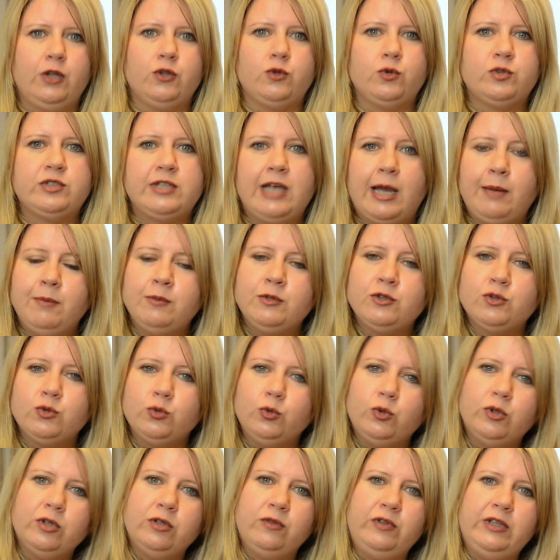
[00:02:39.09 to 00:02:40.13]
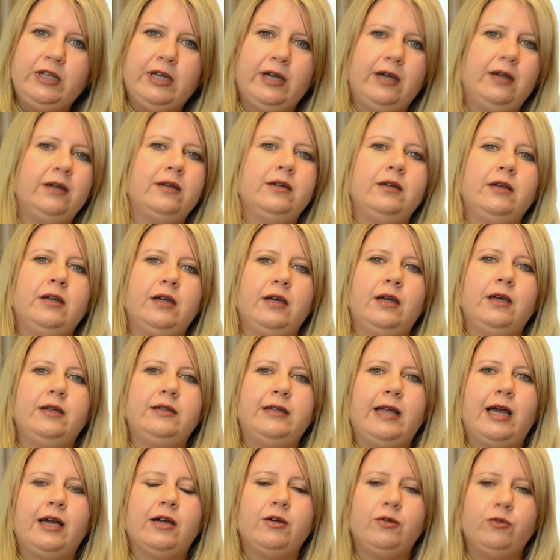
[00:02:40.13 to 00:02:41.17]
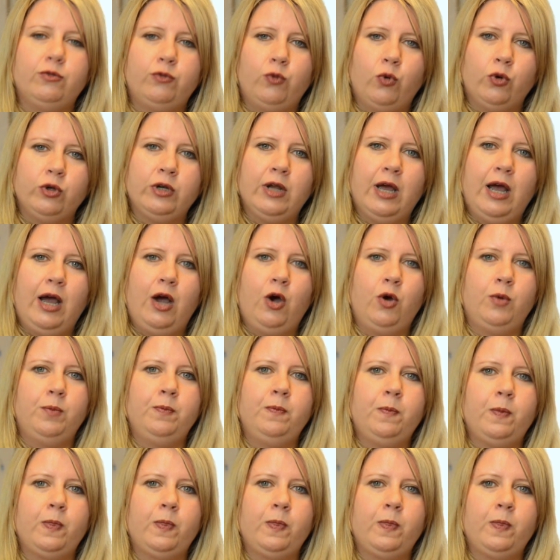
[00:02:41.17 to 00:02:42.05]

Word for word: Zusammen suchen wir nach Wohnraum,